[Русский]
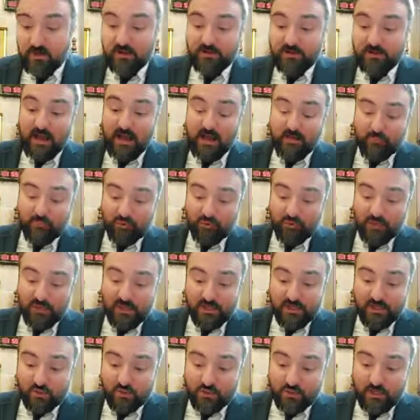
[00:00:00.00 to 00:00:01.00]
да, Боне
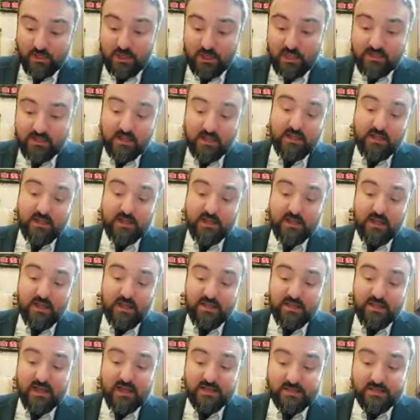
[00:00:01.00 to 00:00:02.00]
и Сотер, это, это
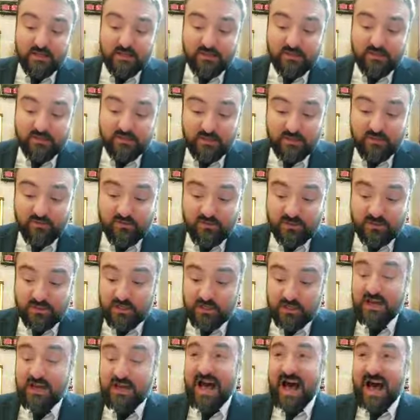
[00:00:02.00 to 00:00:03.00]
одна из
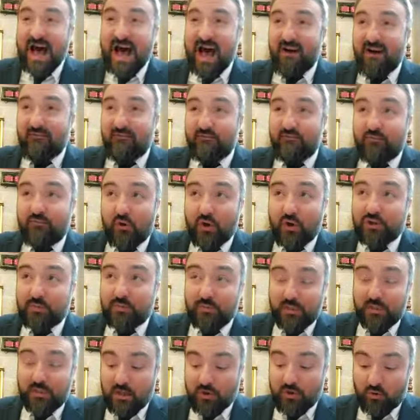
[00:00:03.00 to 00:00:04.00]
39, а вот
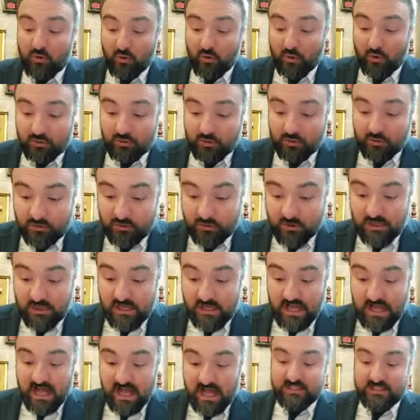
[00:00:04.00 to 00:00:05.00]
Мелоход –
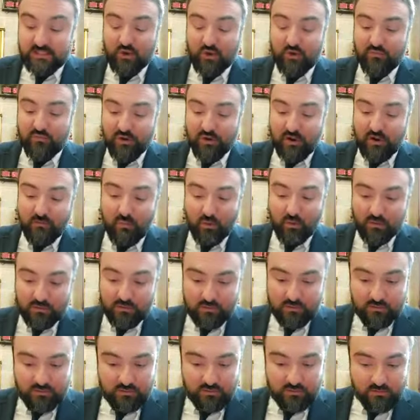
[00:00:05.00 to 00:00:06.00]
отцов работ.
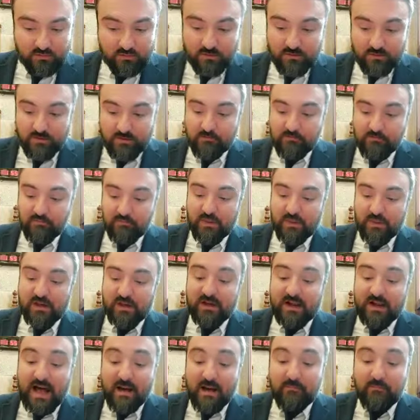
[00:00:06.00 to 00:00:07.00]

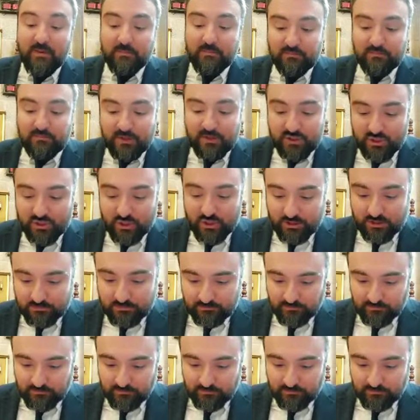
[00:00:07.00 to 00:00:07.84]
Рамбам пишет,